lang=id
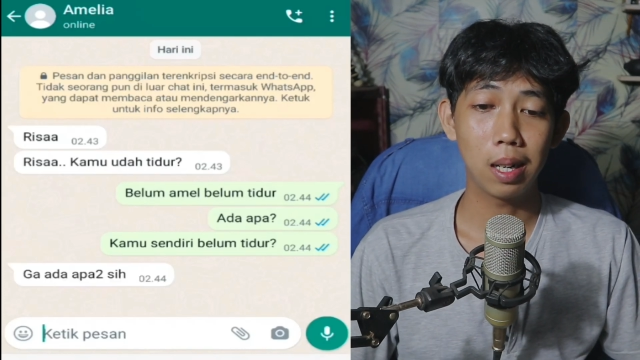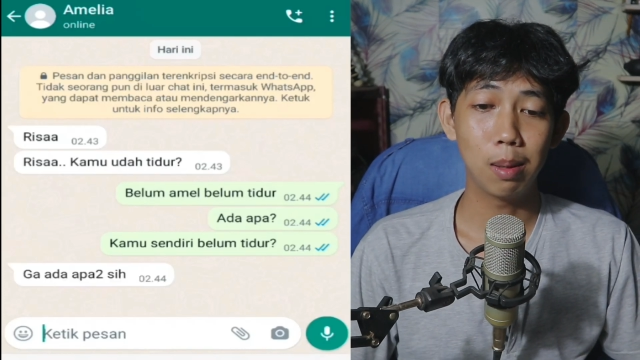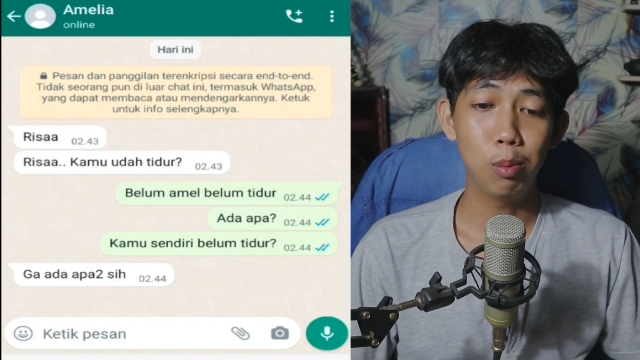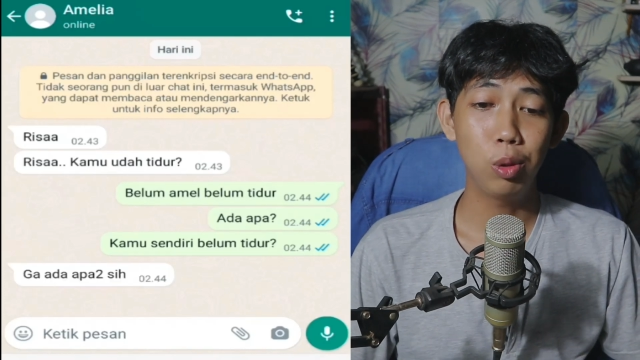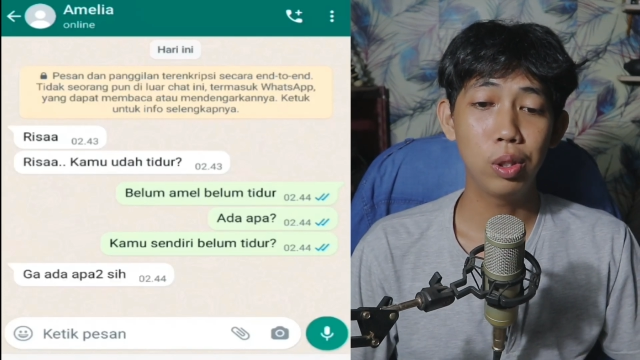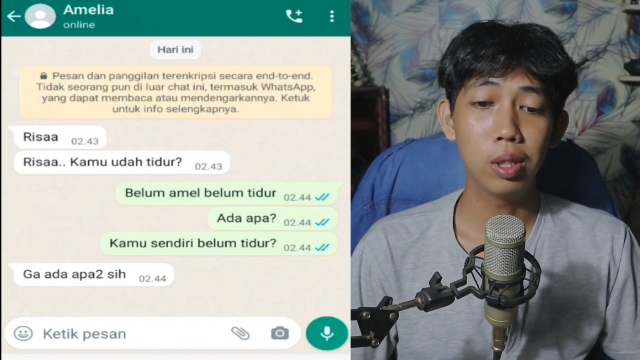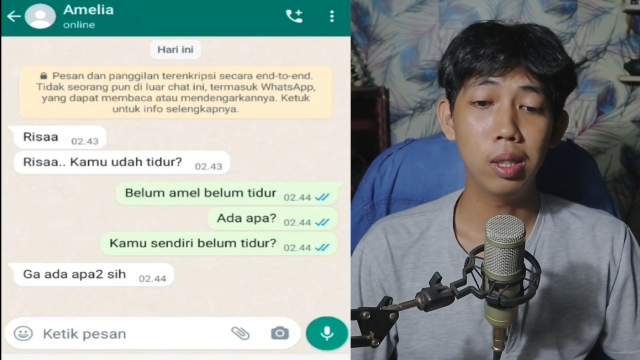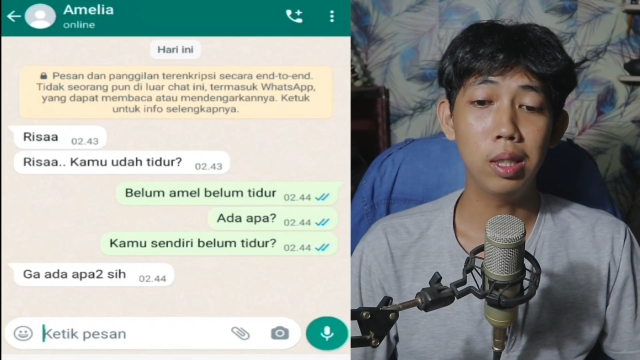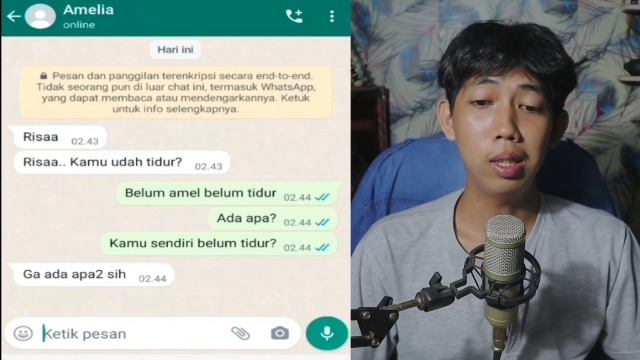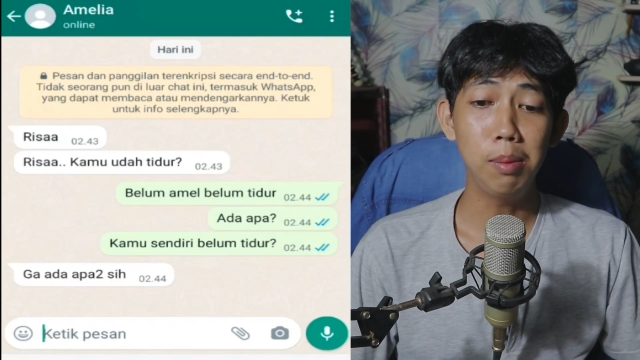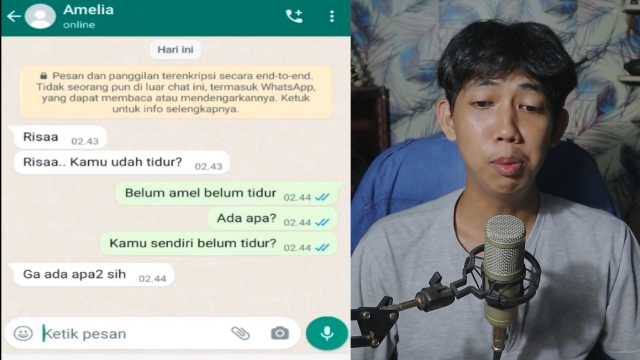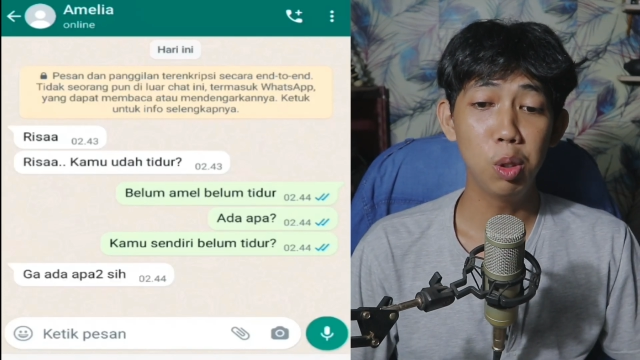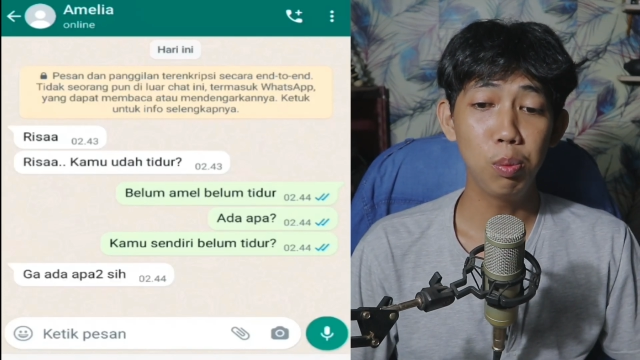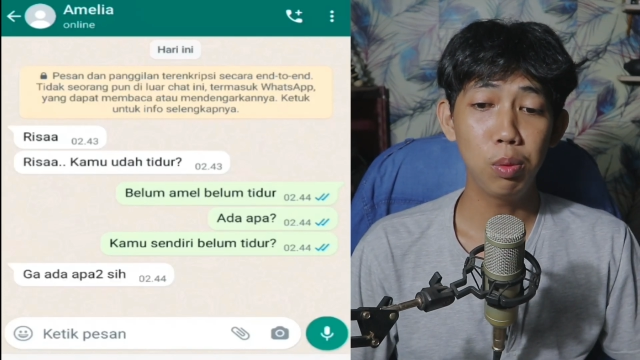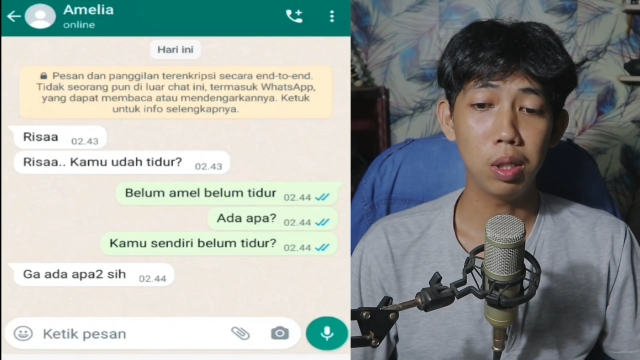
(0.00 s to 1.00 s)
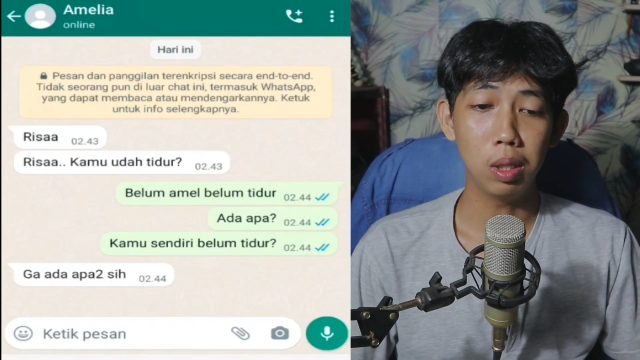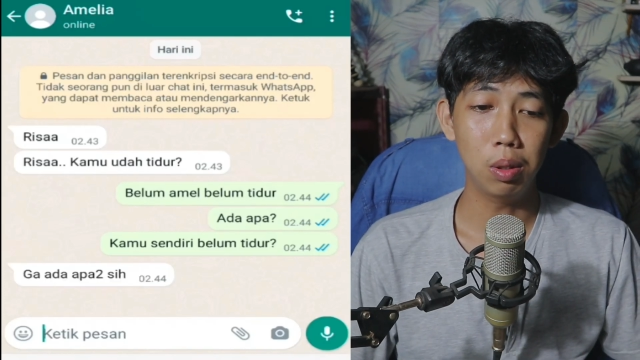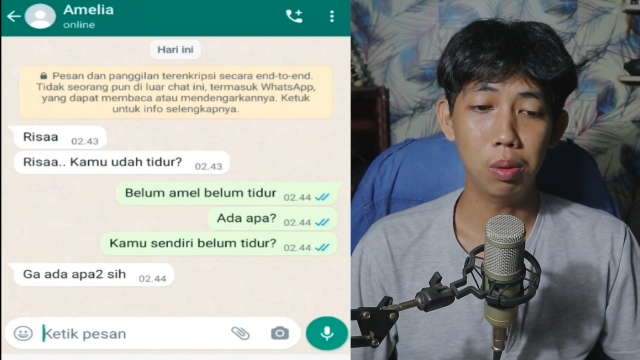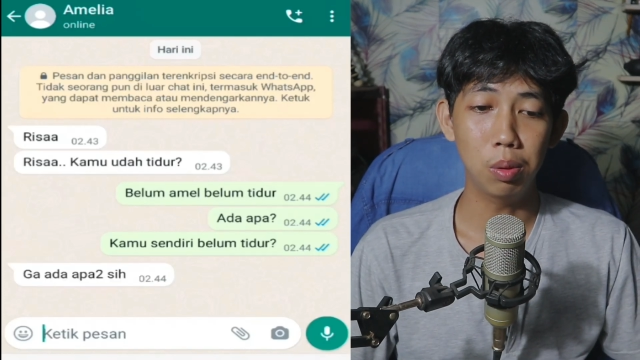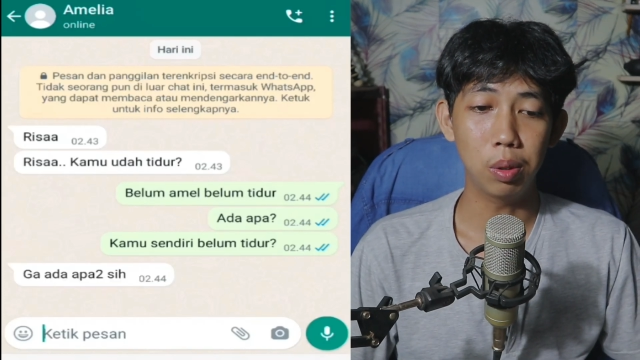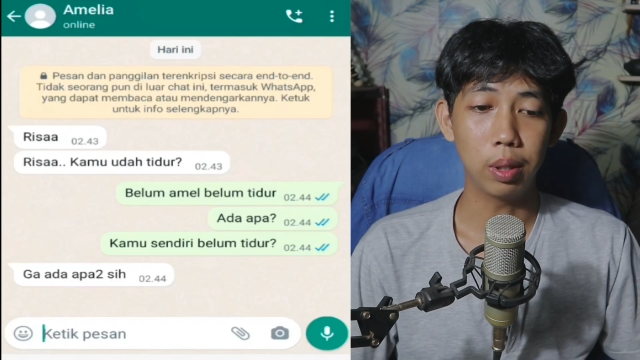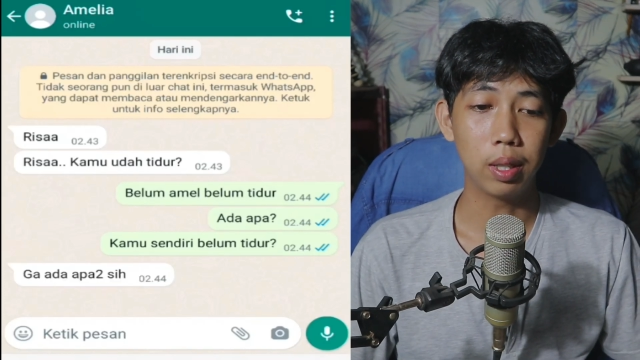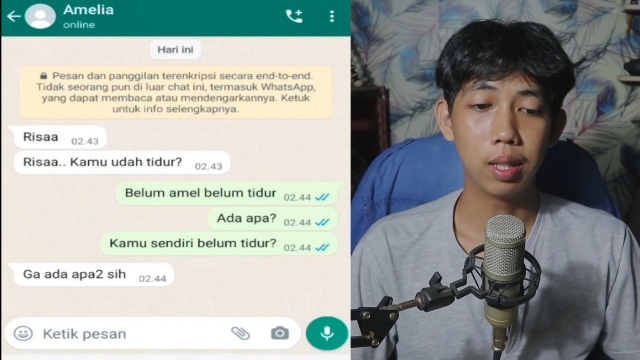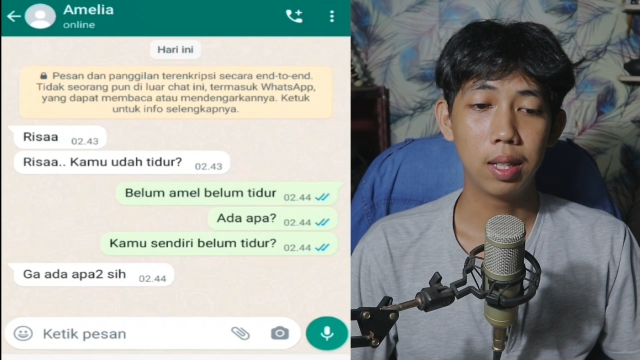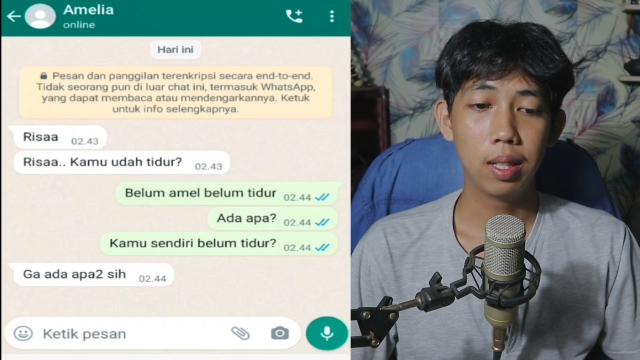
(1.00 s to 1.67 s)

Kamu sendiri belum tidur.